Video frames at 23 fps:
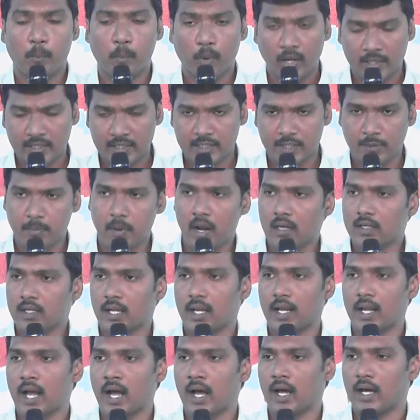మొదటి
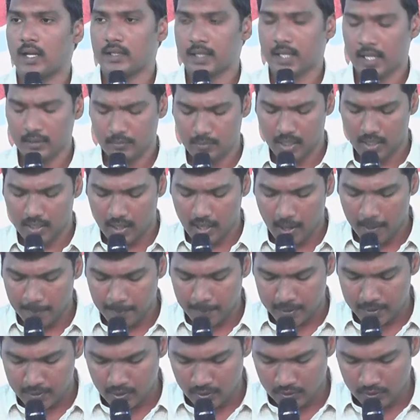పాఠంగా నేను మీకు జ్ఞాపకం